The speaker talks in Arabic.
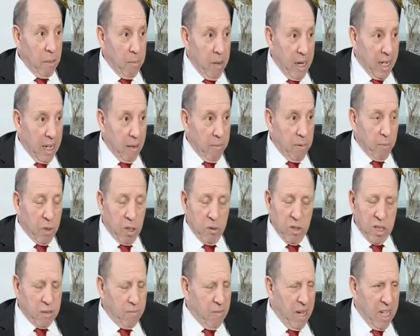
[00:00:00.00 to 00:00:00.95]
البحر الابيض
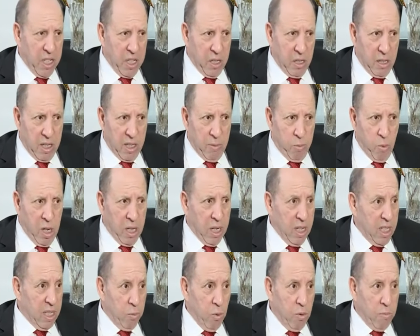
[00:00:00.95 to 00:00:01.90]
المتوسط ما عادش اسمه
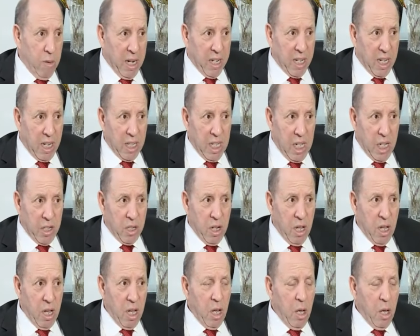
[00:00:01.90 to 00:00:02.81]
هكا اسمه بحر قرطاج